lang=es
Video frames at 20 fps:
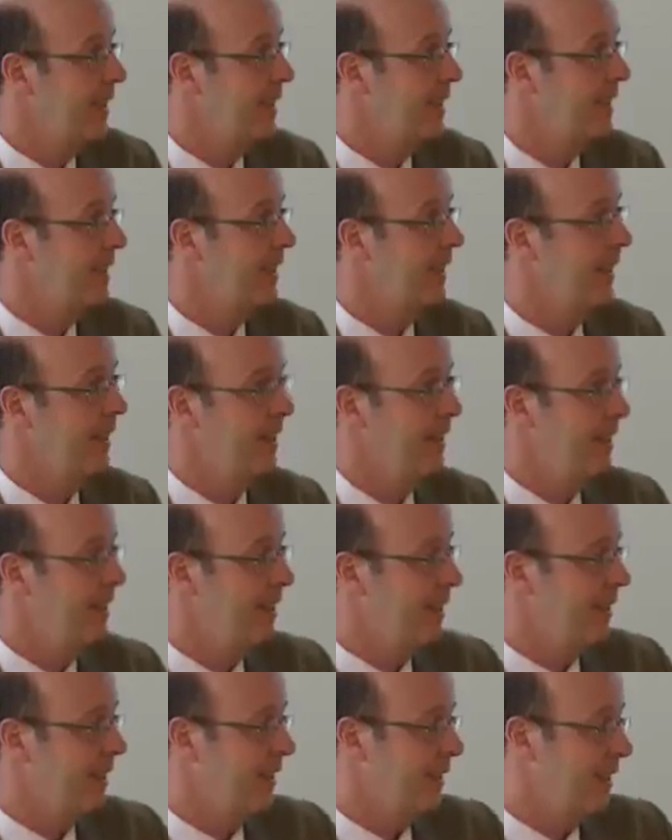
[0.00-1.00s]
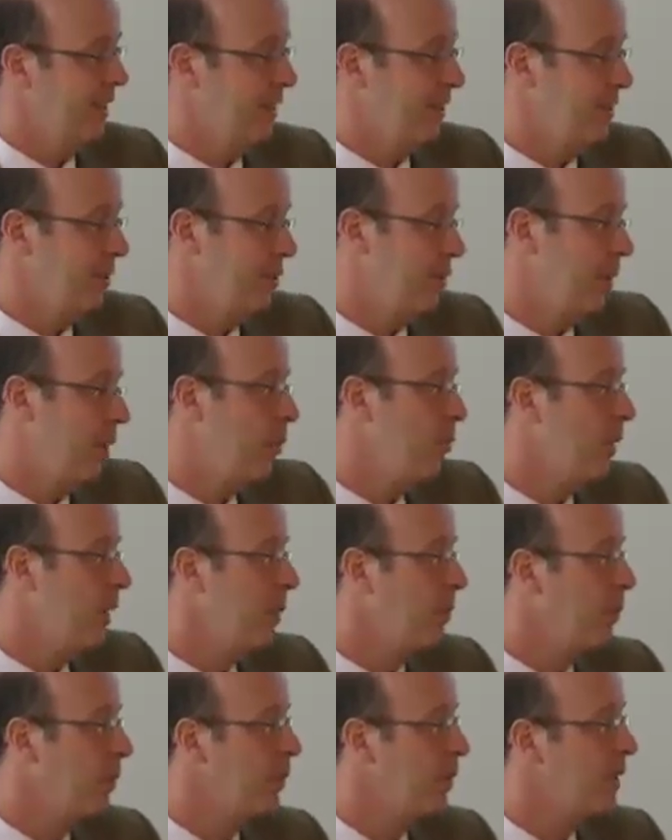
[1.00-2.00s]
de decir, yo hago una
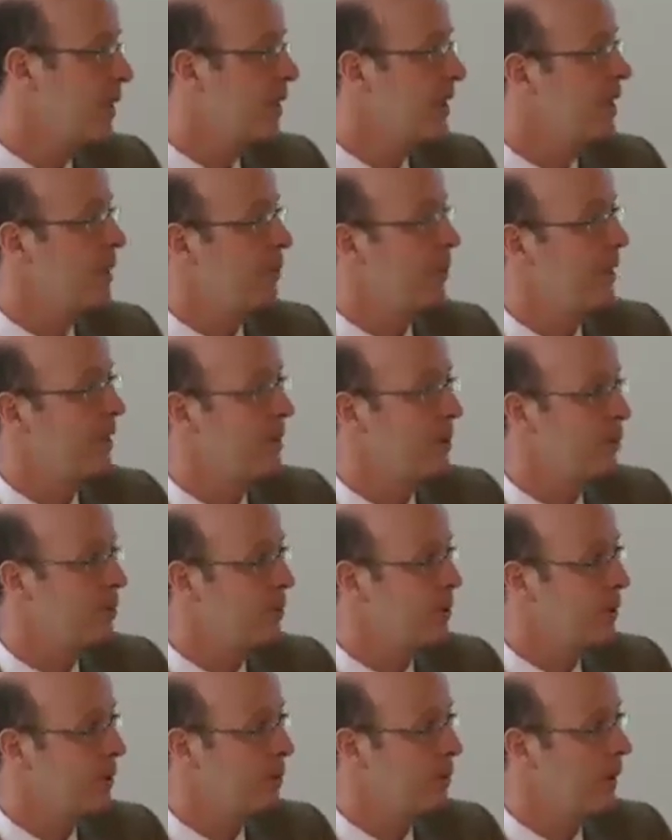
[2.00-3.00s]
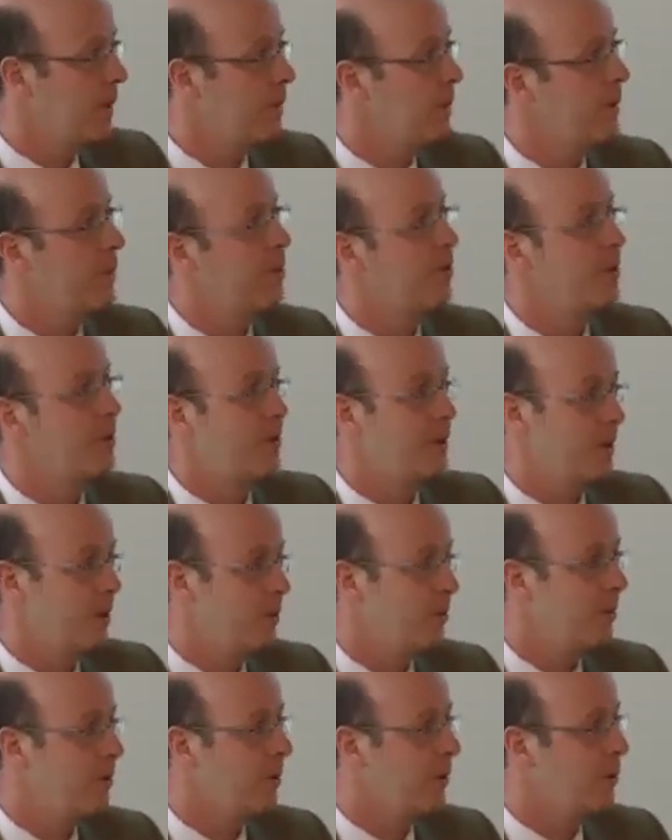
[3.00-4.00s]
hipótesis, planteo unos experimentos,
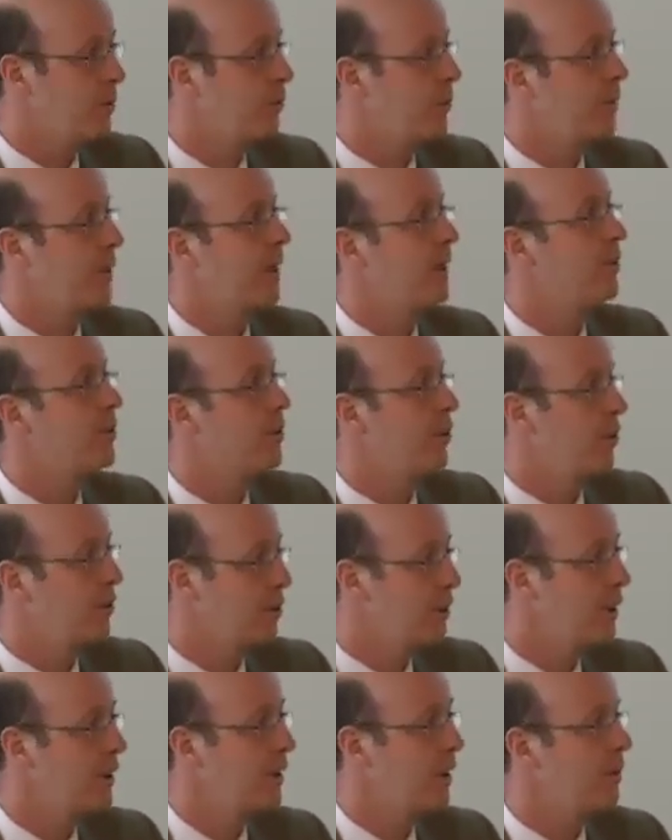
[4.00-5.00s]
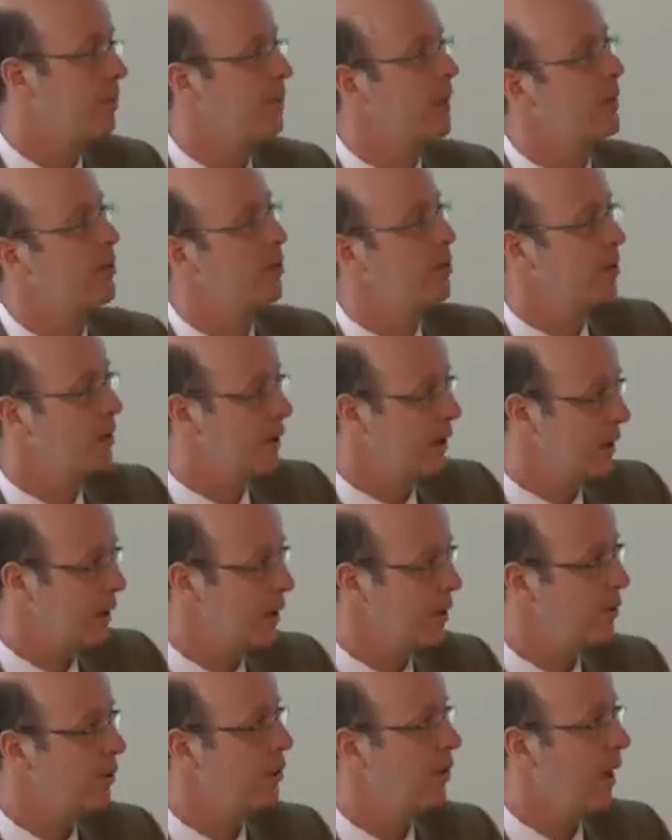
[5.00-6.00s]
llego a unos resultados, los interpreto y
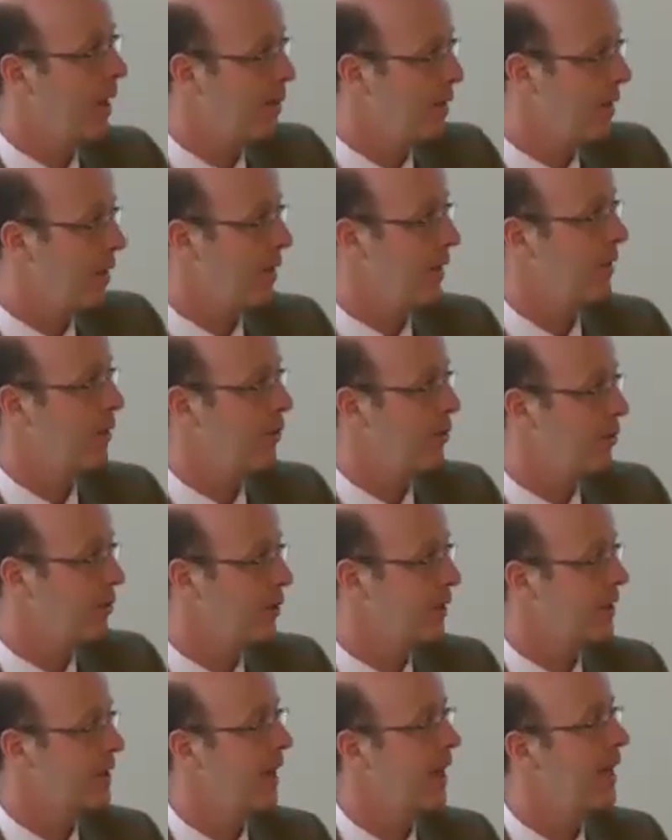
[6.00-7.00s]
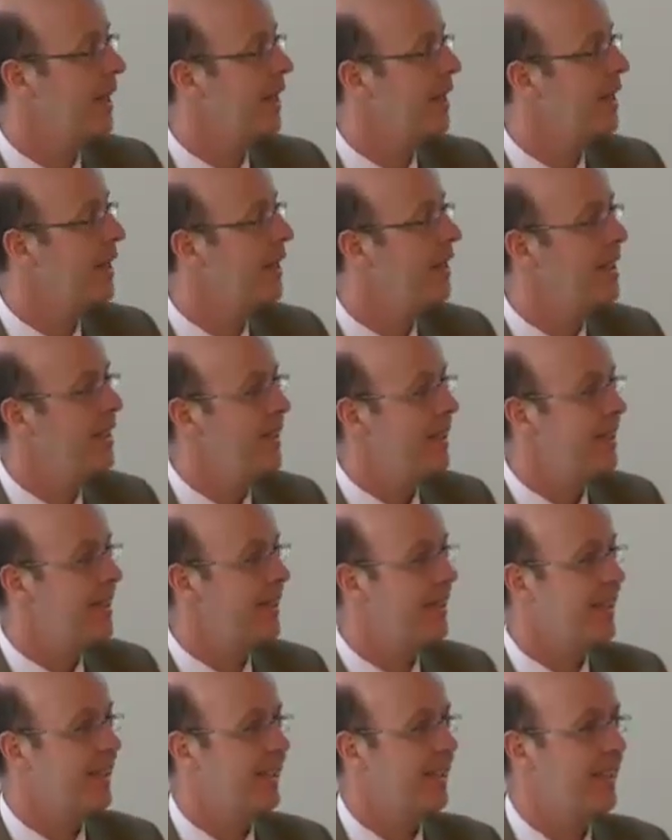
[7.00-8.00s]
sigo avanzando con esa línea y
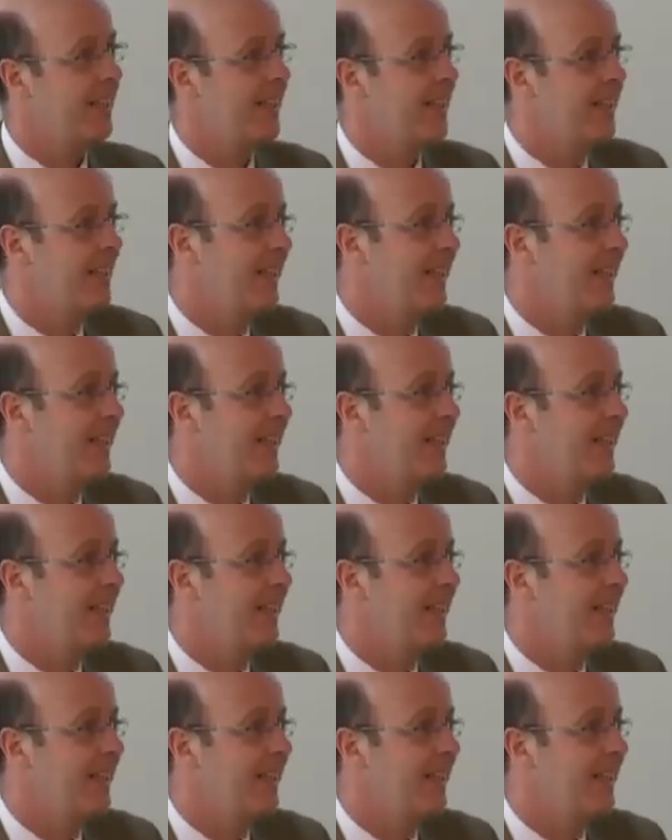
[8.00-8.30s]
que